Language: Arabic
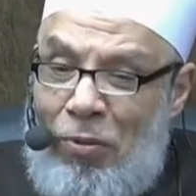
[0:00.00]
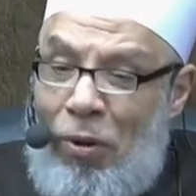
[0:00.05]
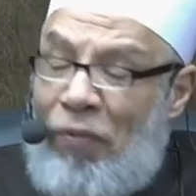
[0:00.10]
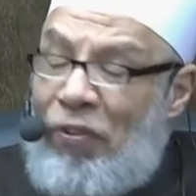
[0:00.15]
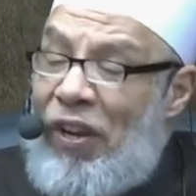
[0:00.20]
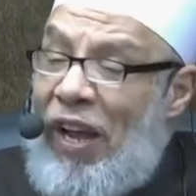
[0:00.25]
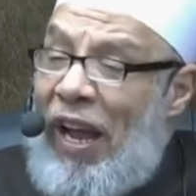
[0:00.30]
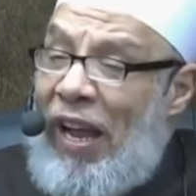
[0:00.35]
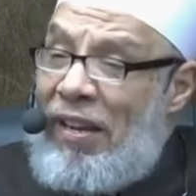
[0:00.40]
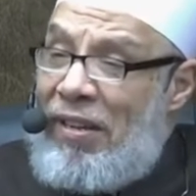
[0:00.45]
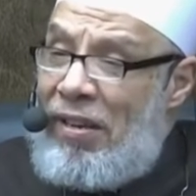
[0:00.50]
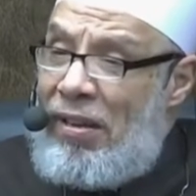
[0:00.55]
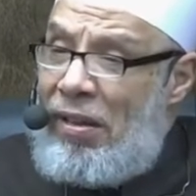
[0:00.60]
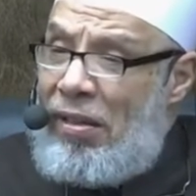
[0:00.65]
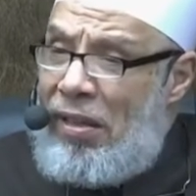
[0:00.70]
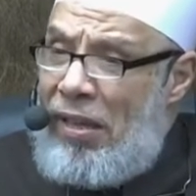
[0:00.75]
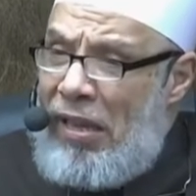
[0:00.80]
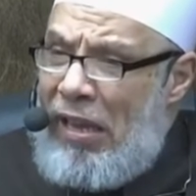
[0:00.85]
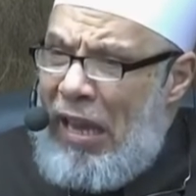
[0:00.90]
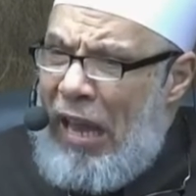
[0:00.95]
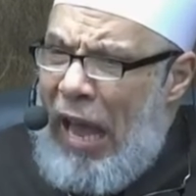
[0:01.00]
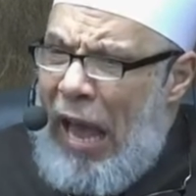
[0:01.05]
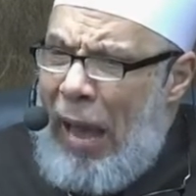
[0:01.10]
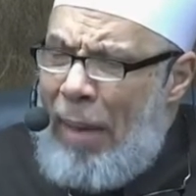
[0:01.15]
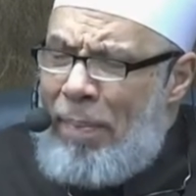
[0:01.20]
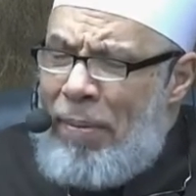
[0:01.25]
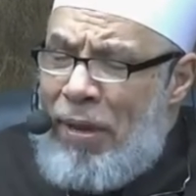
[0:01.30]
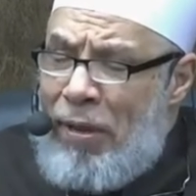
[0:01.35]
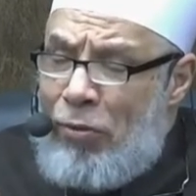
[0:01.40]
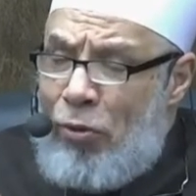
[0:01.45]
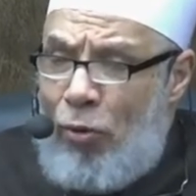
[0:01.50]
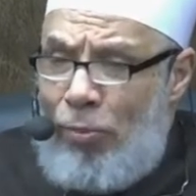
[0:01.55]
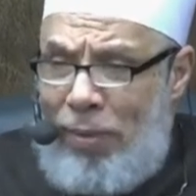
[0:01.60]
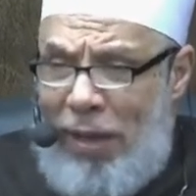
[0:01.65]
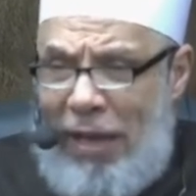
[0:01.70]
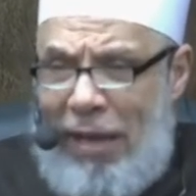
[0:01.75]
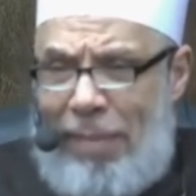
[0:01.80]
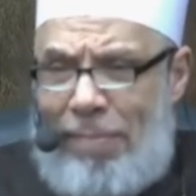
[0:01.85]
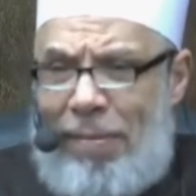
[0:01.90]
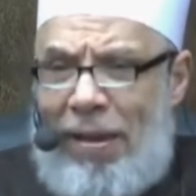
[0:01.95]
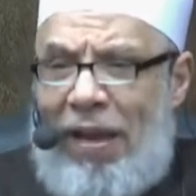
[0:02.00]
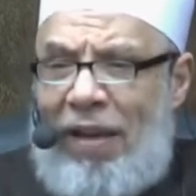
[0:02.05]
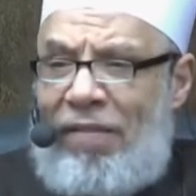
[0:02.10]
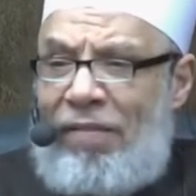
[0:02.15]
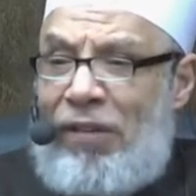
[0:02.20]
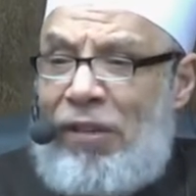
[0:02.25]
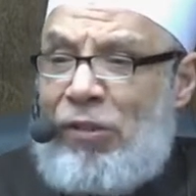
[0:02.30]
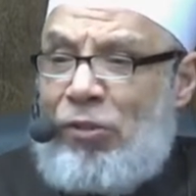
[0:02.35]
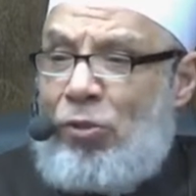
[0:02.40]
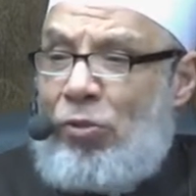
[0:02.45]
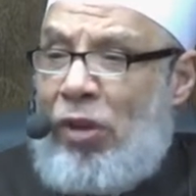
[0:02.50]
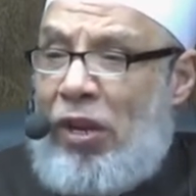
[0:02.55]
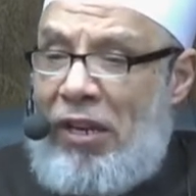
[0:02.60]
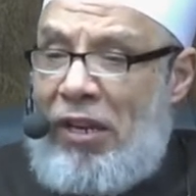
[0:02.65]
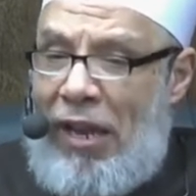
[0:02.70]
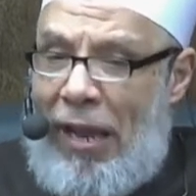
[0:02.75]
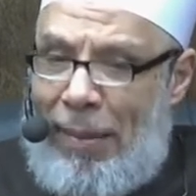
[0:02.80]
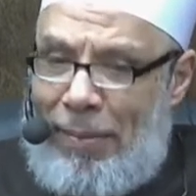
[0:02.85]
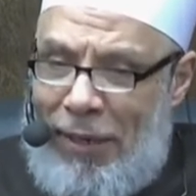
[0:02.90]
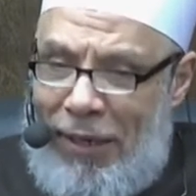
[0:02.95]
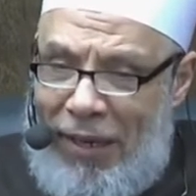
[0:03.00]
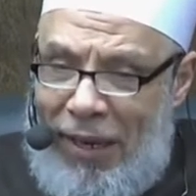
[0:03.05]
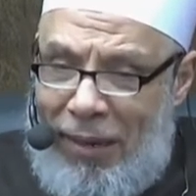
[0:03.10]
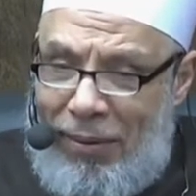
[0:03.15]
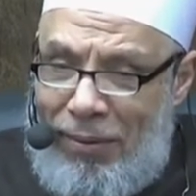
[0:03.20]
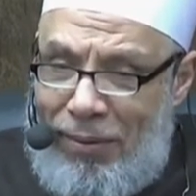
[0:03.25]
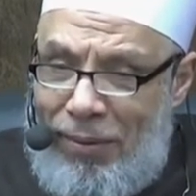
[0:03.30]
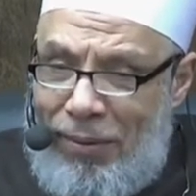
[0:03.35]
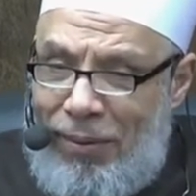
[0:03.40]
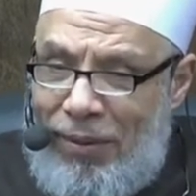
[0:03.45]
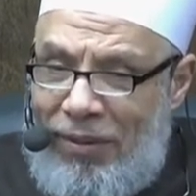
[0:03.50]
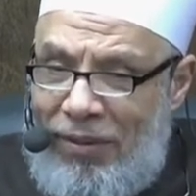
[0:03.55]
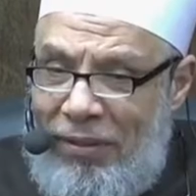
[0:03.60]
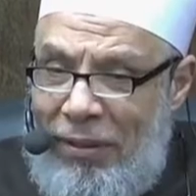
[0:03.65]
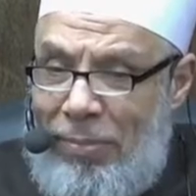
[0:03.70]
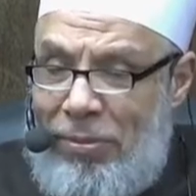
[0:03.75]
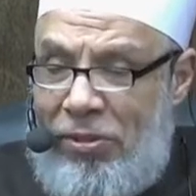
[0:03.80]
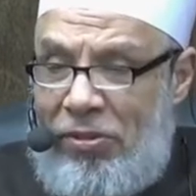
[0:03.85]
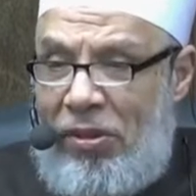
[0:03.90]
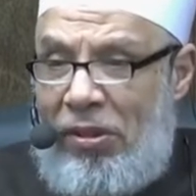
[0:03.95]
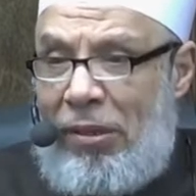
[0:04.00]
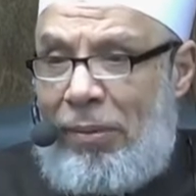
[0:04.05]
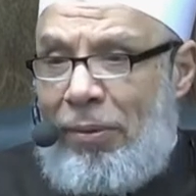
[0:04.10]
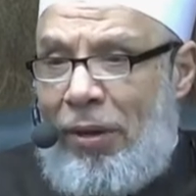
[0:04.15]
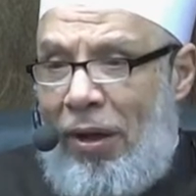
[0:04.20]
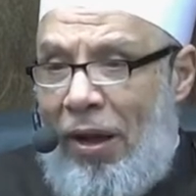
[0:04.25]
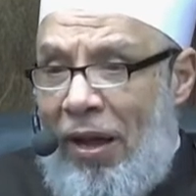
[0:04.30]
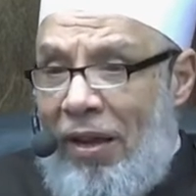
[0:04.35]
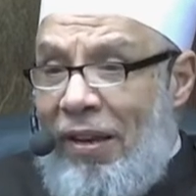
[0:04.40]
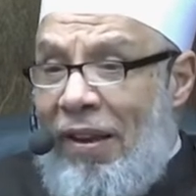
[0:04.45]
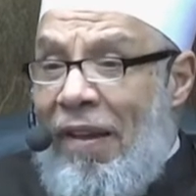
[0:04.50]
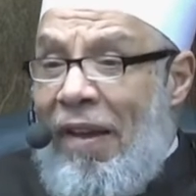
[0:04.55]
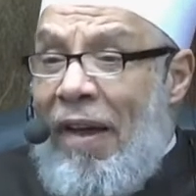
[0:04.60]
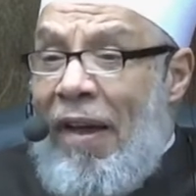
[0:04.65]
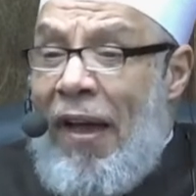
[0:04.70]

وفي حديث أبي أمامة في سنن أبي داود النبي صلى الله عليه وسلم قال